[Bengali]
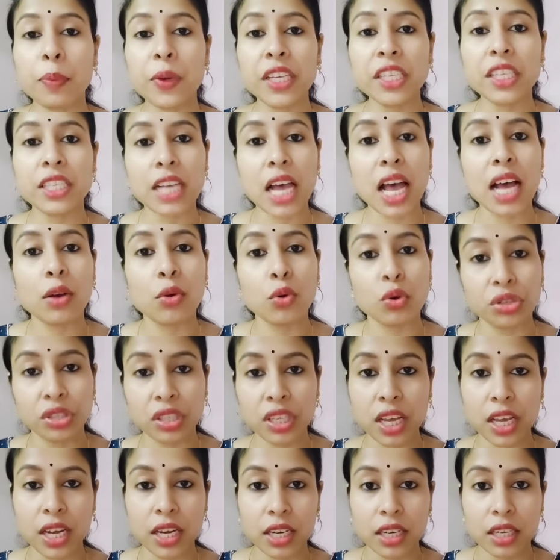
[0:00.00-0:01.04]
আপনি যা
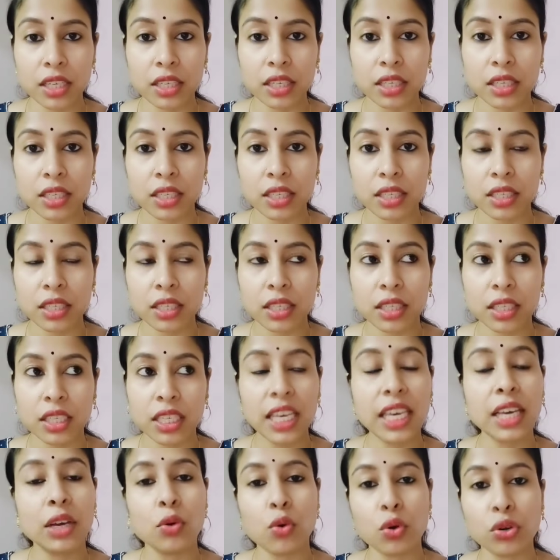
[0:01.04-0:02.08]
করছেন
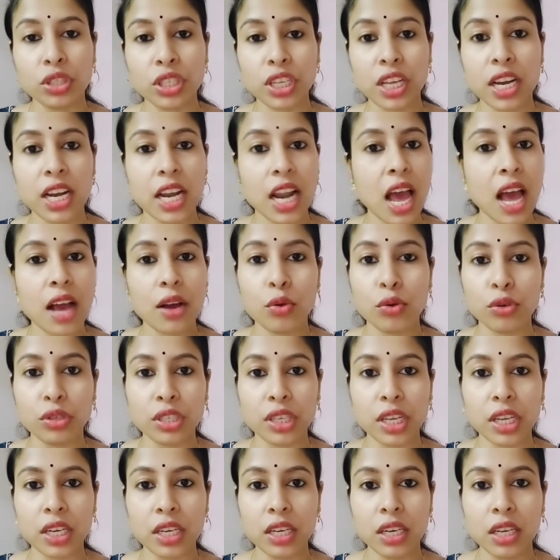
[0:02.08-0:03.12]
কি করছেন না
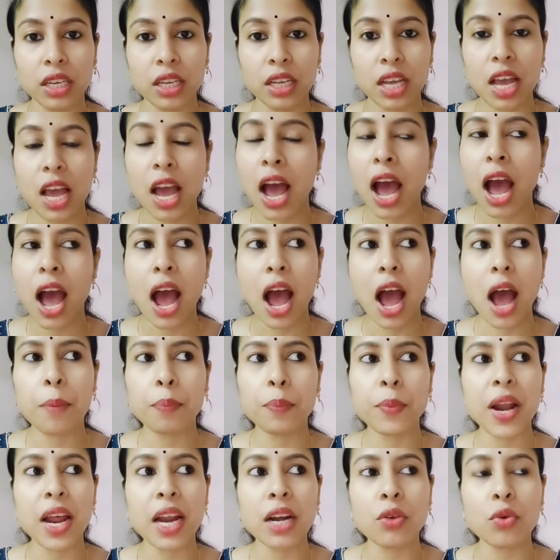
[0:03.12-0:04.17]
করছেন
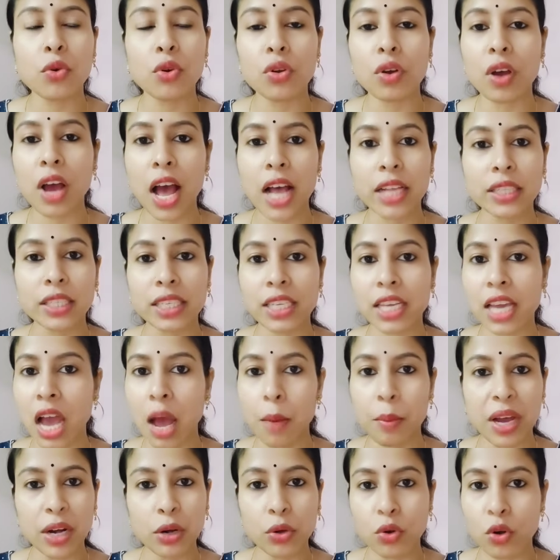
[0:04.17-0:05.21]
আপনার কোনো কাজ
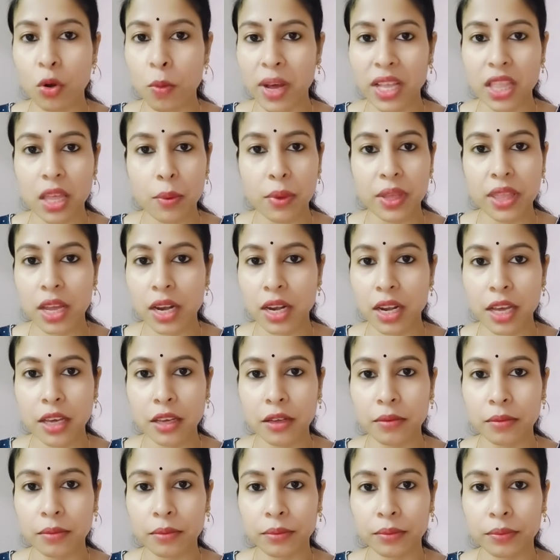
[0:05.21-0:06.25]
নিয়ে আমার কোনো মাথা ব্যথা
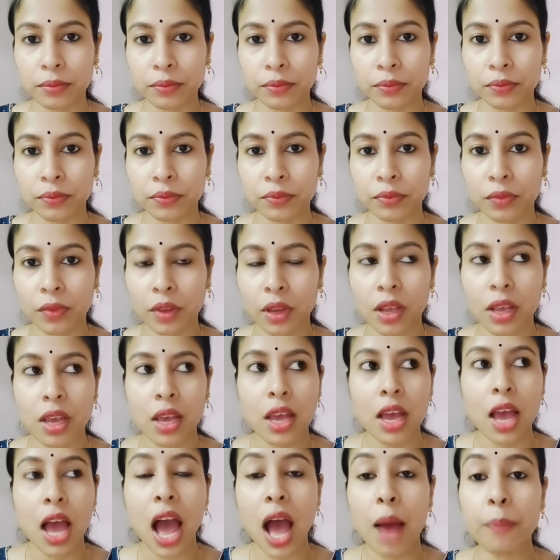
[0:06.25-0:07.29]
নেই
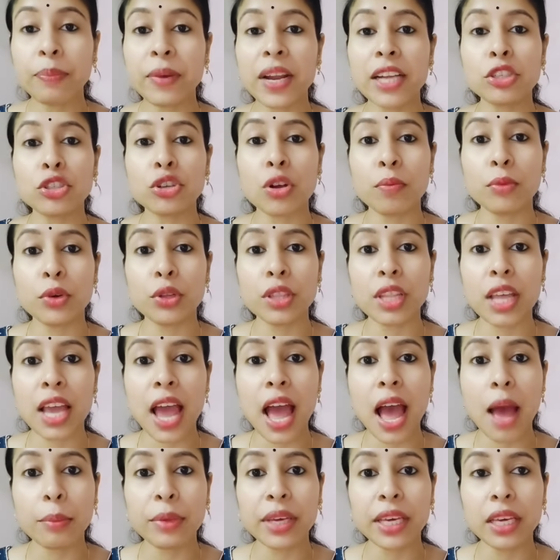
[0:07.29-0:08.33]
আপনার
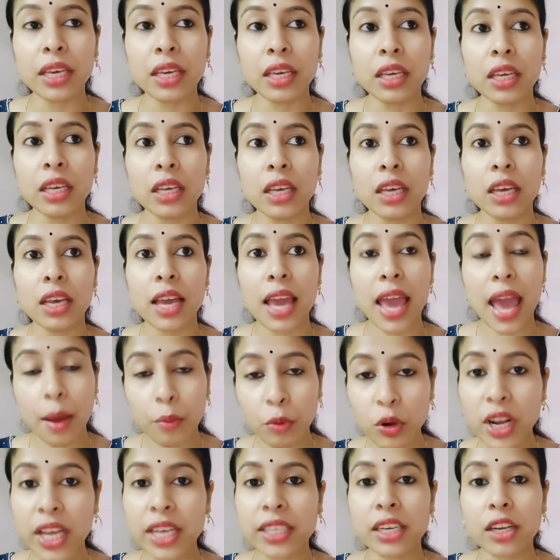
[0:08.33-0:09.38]
সম্বন্ধে আমি
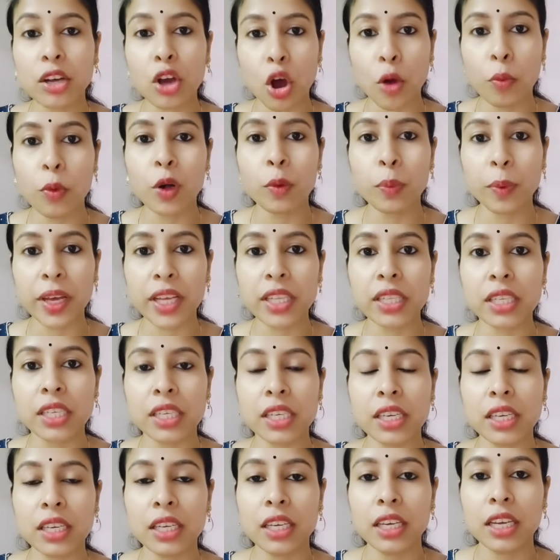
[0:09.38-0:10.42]
এমন একটা খবর
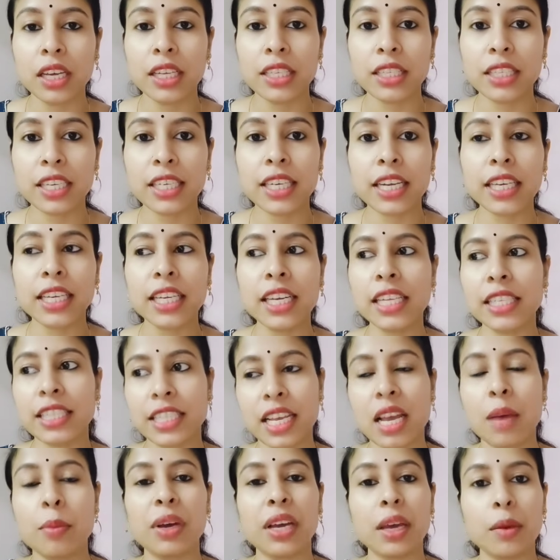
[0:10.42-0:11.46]
পেয়েছি যেটা কিনা
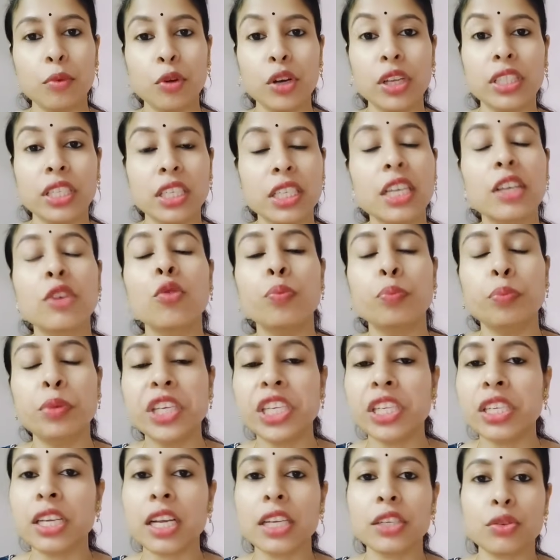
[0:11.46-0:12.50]
যে আমাকে বলেছে সে খুব
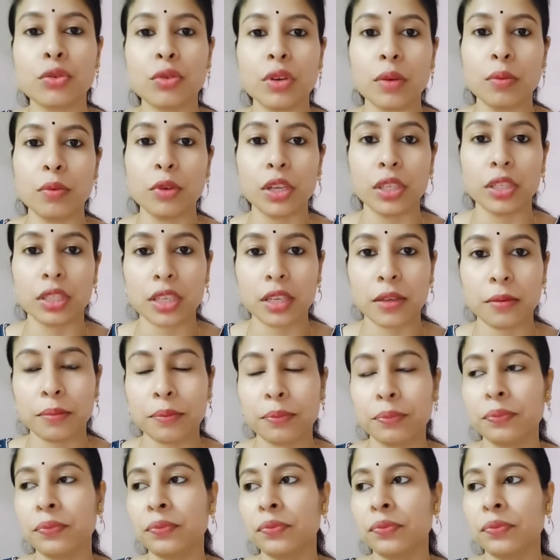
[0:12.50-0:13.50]
বিশ্বাস করে বলেছে